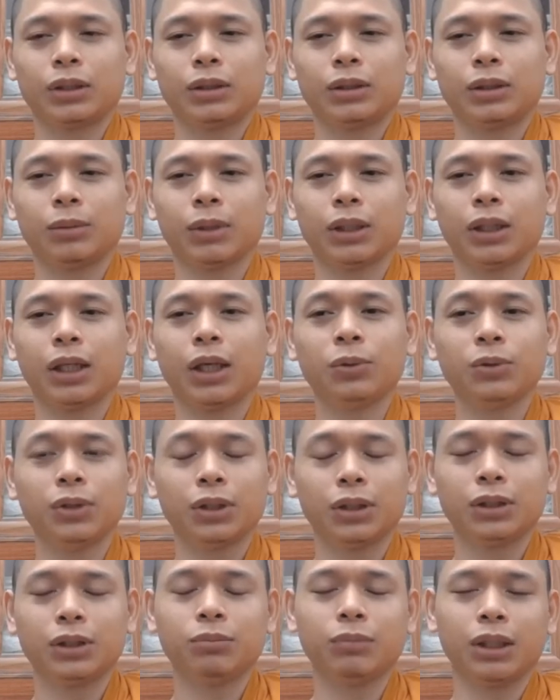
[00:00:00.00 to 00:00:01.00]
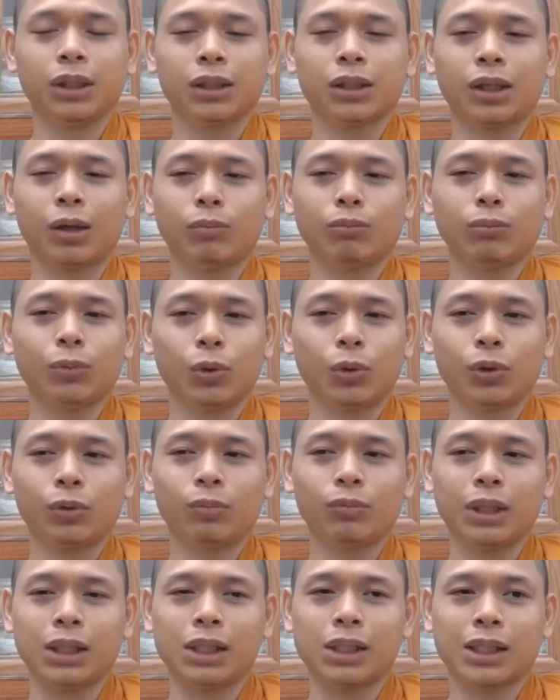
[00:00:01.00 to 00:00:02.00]
nhưng mà nếu như mình không
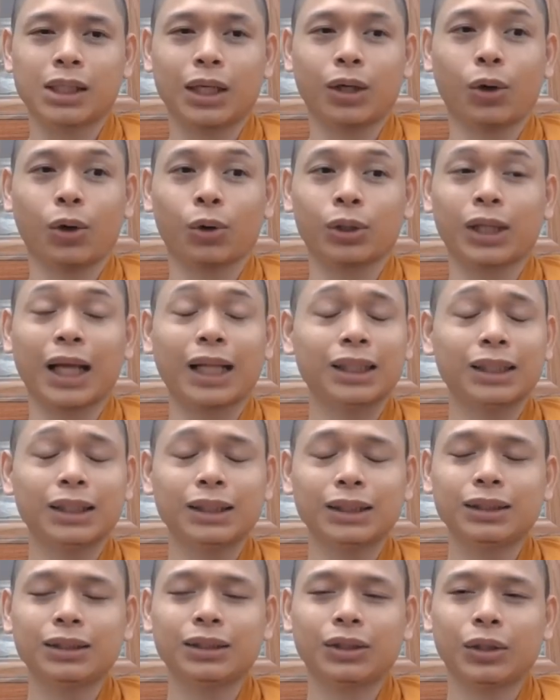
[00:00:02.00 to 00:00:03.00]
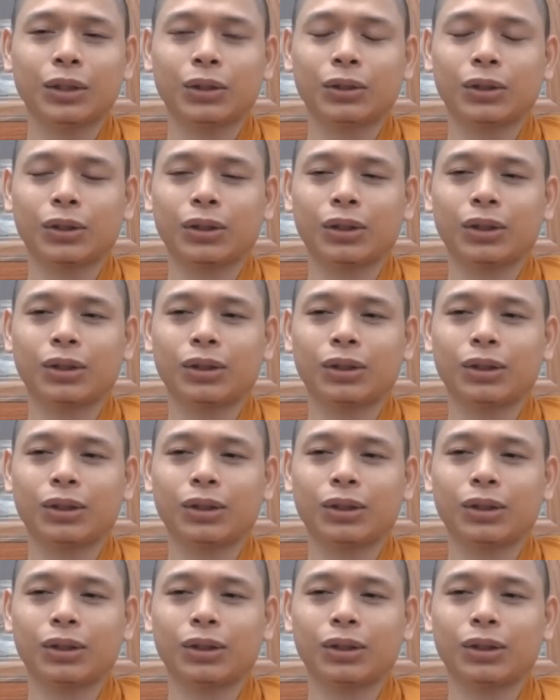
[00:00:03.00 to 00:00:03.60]
muốn bị xã hội đánh cho nó